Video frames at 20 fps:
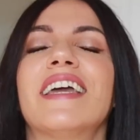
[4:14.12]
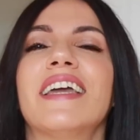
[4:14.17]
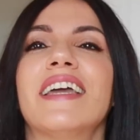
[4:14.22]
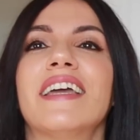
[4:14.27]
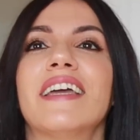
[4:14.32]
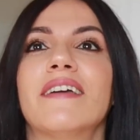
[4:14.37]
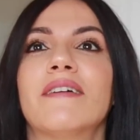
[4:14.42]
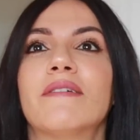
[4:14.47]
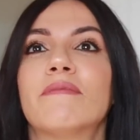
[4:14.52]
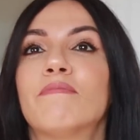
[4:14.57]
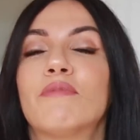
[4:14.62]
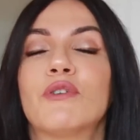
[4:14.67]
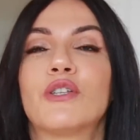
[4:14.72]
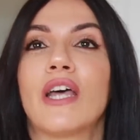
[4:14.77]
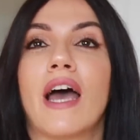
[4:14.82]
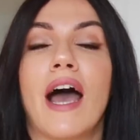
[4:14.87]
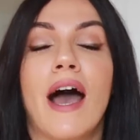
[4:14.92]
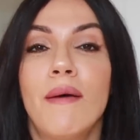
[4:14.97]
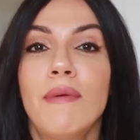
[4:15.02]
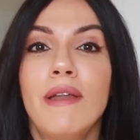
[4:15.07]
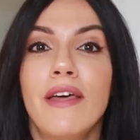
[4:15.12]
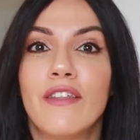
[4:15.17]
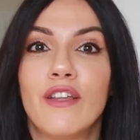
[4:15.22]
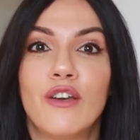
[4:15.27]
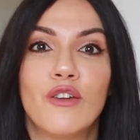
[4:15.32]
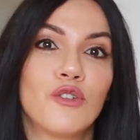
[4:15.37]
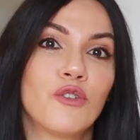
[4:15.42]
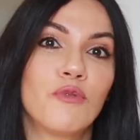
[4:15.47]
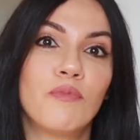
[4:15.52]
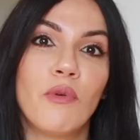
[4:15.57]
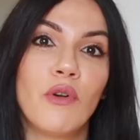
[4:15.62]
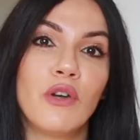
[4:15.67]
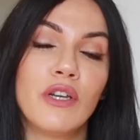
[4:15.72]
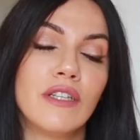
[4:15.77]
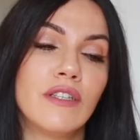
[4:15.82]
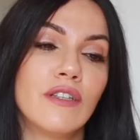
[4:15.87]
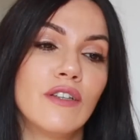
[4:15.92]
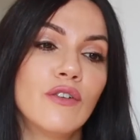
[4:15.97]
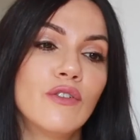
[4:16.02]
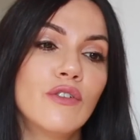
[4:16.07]
que pues habla de los
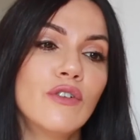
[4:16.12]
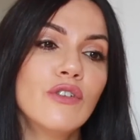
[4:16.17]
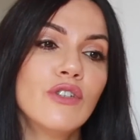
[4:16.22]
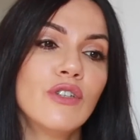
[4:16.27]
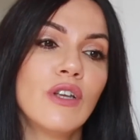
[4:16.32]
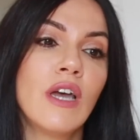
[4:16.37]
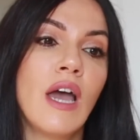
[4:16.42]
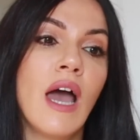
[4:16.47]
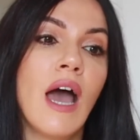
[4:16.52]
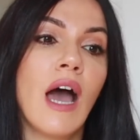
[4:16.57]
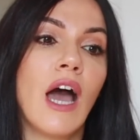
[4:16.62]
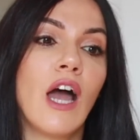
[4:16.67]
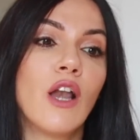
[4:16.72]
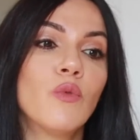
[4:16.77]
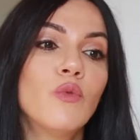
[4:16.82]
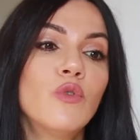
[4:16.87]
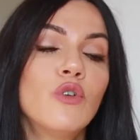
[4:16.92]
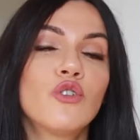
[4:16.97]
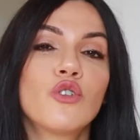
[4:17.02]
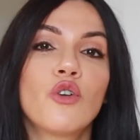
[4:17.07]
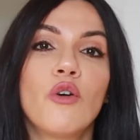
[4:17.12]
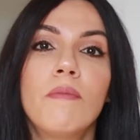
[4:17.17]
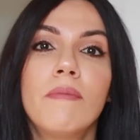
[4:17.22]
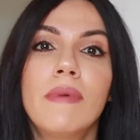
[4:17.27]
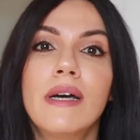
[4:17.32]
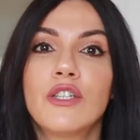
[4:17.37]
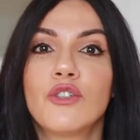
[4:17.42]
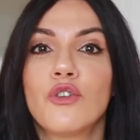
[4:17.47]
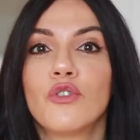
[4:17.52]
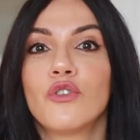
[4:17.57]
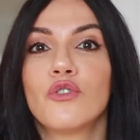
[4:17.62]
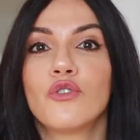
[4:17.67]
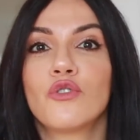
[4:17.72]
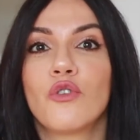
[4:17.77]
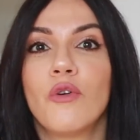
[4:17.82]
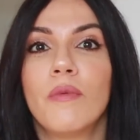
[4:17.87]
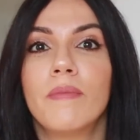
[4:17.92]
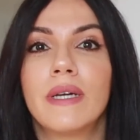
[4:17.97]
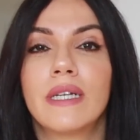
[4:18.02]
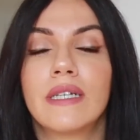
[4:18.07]
políticos, algunos con más, otros
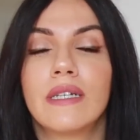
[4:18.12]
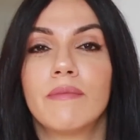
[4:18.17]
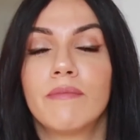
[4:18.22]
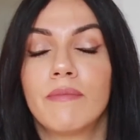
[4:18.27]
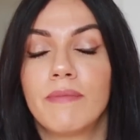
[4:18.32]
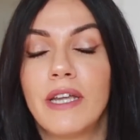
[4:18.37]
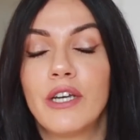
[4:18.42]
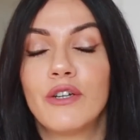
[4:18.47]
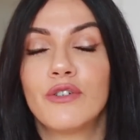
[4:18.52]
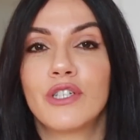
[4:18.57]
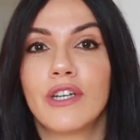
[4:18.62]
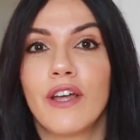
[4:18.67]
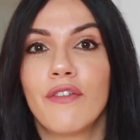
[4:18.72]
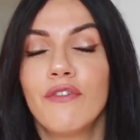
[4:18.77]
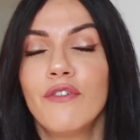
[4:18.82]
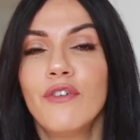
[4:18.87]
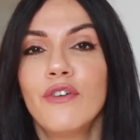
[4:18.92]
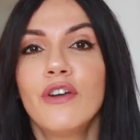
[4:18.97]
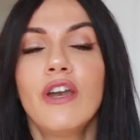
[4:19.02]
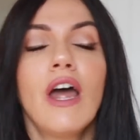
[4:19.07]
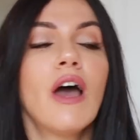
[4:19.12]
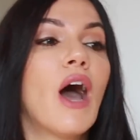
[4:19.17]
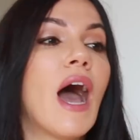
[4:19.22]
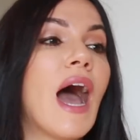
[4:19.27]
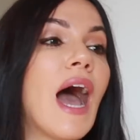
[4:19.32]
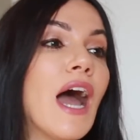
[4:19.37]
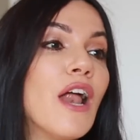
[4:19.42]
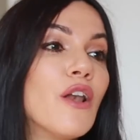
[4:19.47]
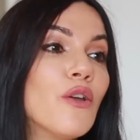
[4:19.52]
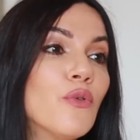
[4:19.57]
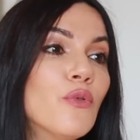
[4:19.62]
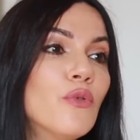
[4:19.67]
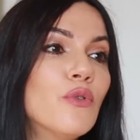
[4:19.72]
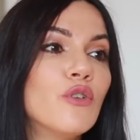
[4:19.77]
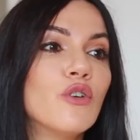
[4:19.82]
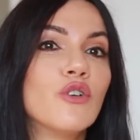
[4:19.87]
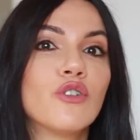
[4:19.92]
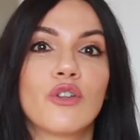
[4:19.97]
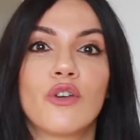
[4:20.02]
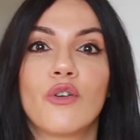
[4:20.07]
con menos razón,
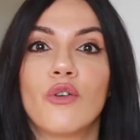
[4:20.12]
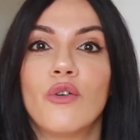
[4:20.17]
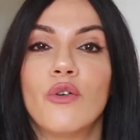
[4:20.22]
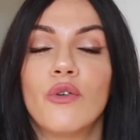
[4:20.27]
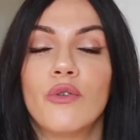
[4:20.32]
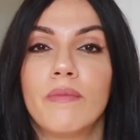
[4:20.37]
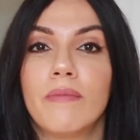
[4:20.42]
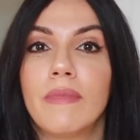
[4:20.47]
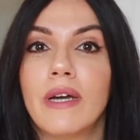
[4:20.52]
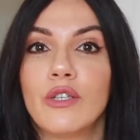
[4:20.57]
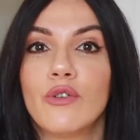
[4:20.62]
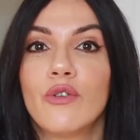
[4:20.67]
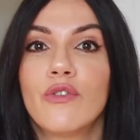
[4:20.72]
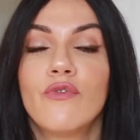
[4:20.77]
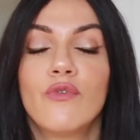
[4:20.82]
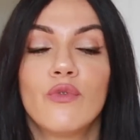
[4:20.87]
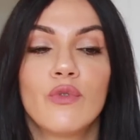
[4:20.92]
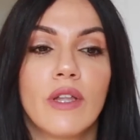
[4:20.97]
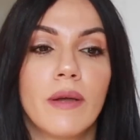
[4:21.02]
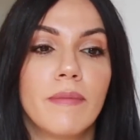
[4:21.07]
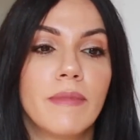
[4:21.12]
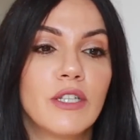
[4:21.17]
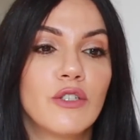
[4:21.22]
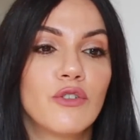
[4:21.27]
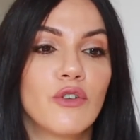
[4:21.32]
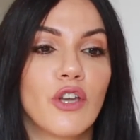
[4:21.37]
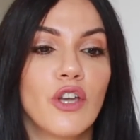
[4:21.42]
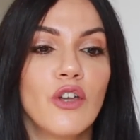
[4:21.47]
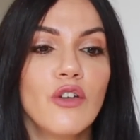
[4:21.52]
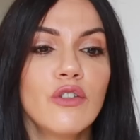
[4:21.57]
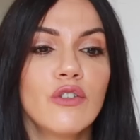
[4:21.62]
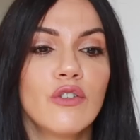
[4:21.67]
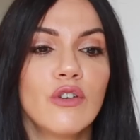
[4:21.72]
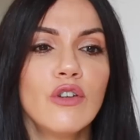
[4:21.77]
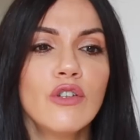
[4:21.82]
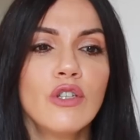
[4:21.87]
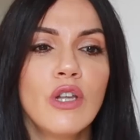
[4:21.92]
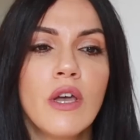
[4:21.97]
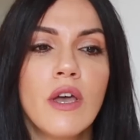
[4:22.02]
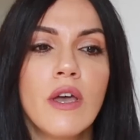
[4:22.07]
algunos con mayor fundamento que
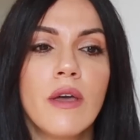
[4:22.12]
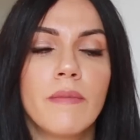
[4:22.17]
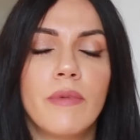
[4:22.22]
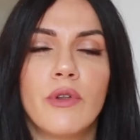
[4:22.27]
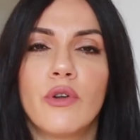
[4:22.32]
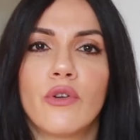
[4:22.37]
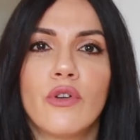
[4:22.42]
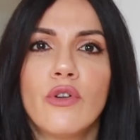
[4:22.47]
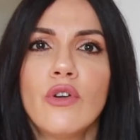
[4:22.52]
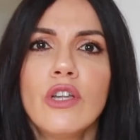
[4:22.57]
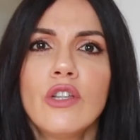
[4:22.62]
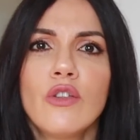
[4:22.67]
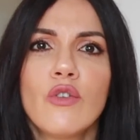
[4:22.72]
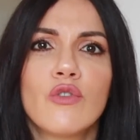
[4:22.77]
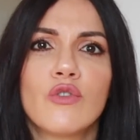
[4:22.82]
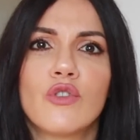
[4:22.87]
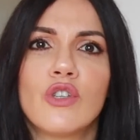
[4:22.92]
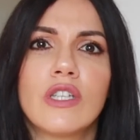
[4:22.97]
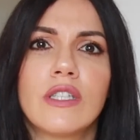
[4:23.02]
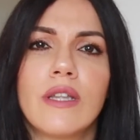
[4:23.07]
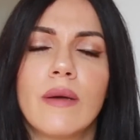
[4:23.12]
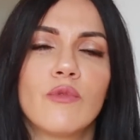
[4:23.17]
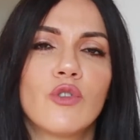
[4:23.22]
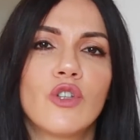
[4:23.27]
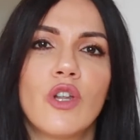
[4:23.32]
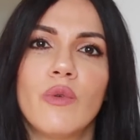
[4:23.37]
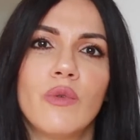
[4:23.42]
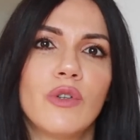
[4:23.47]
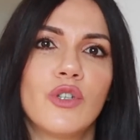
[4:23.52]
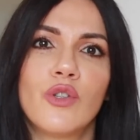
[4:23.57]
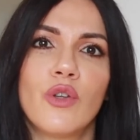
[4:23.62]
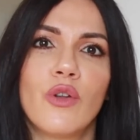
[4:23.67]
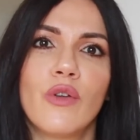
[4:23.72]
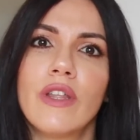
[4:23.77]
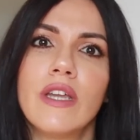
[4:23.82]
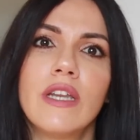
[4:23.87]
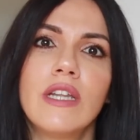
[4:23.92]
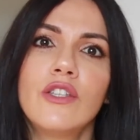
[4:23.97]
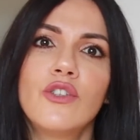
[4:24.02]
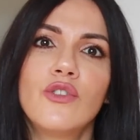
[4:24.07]
otros, pero creo que todos estamos en nuestro
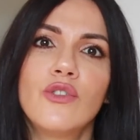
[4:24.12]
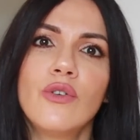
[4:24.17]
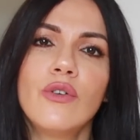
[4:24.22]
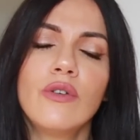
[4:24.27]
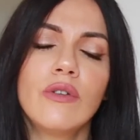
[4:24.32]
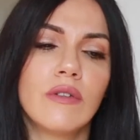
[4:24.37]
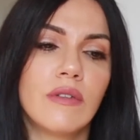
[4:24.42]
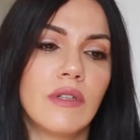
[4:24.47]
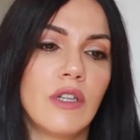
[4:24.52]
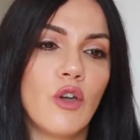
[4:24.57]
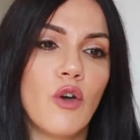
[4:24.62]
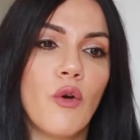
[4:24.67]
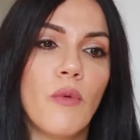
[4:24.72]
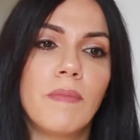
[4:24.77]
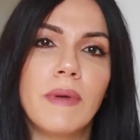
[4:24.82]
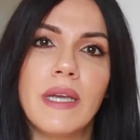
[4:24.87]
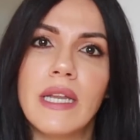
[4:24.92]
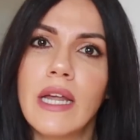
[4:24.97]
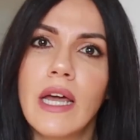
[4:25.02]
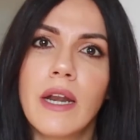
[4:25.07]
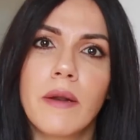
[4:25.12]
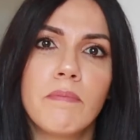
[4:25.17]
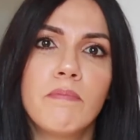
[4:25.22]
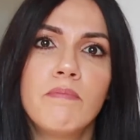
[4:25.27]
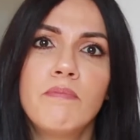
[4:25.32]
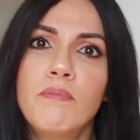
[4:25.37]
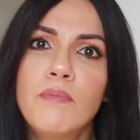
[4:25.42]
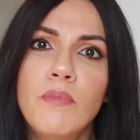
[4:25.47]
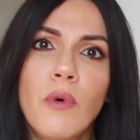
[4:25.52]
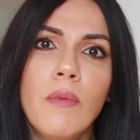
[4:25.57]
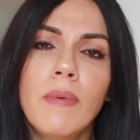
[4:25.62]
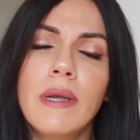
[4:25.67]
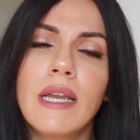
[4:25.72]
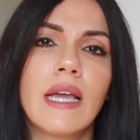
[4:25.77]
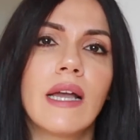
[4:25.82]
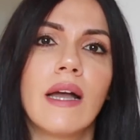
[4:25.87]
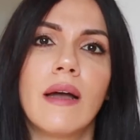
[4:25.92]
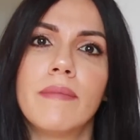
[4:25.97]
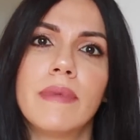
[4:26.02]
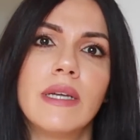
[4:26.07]
derecho de opinar
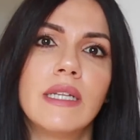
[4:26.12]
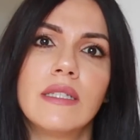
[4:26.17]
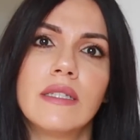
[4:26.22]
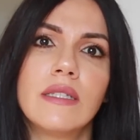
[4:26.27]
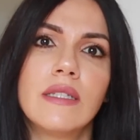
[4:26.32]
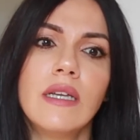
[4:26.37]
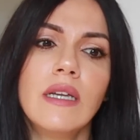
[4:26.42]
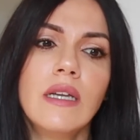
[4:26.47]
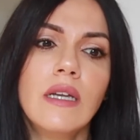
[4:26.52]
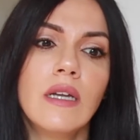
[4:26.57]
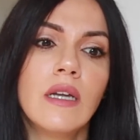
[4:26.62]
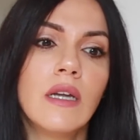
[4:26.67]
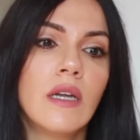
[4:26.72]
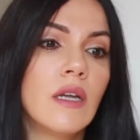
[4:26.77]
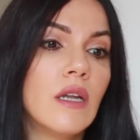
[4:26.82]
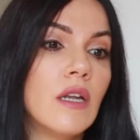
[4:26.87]
públicamente